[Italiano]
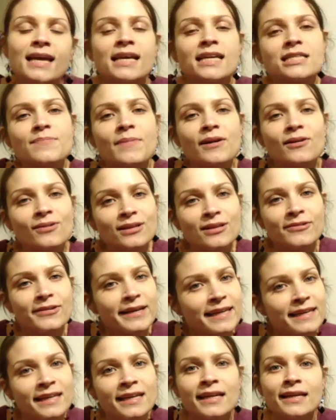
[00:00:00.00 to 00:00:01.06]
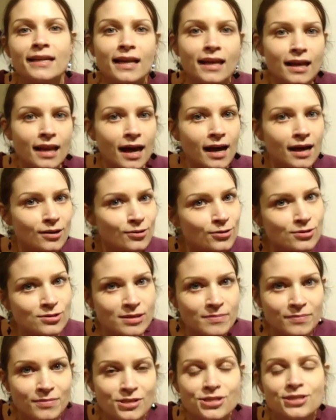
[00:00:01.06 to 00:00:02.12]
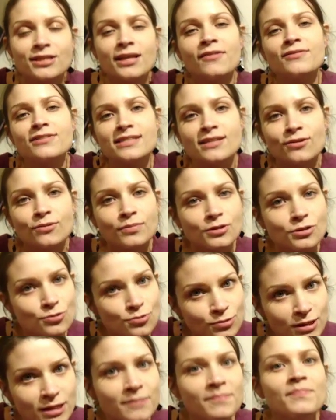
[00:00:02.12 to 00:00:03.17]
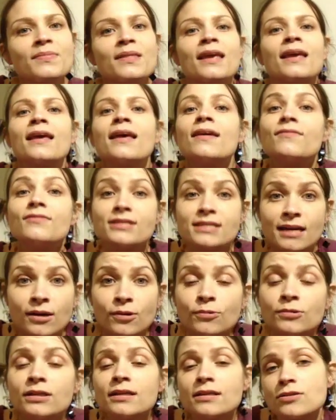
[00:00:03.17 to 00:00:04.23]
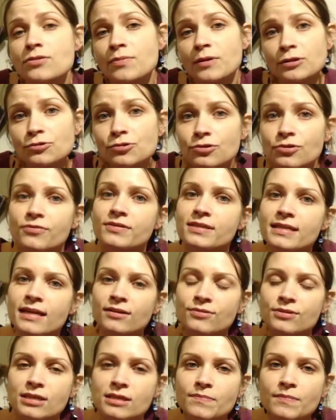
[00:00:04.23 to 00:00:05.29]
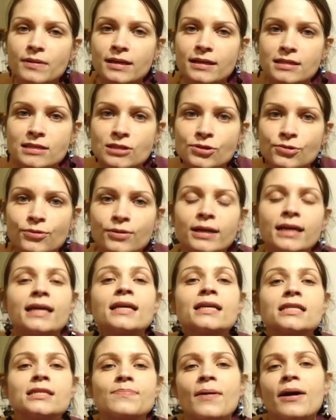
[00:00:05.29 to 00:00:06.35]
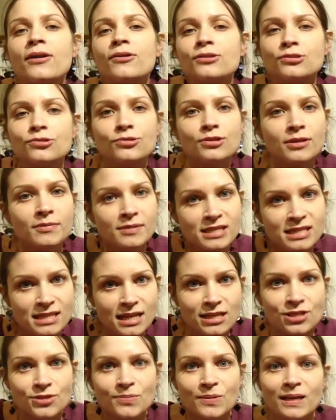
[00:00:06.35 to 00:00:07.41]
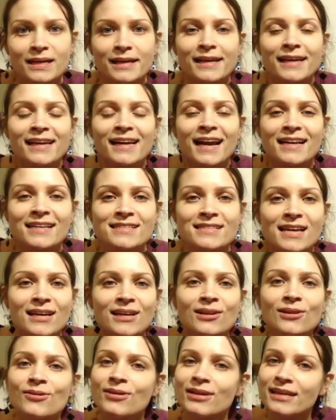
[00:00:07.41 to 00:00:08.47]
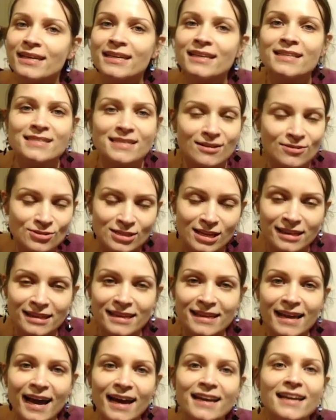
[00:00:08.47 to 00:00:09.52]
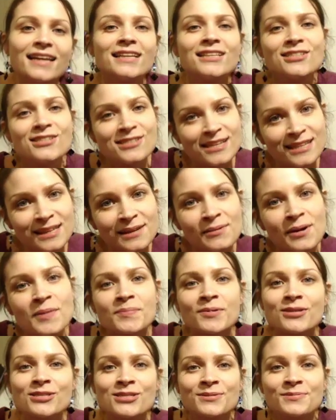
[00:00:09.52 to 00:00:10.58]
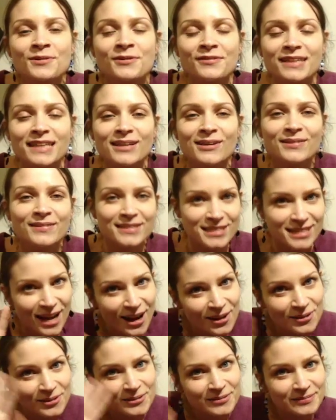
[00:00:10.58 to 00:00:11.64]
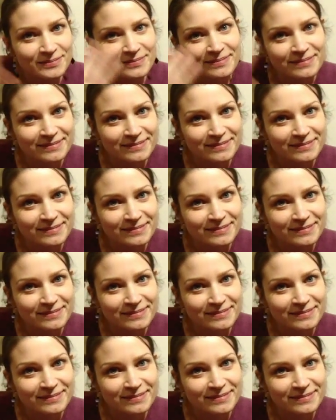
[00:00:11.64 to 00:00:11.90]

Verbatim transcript: Spero che gli orecchini nella loro semplicità vi siano piaciuti, vi siano utili, soprattutto vi siano di ispirazione. Spero che tutti i passaggi per realizzare gli orecchini siano stati chiari e ci sentiamo al prossimo video. Ciao!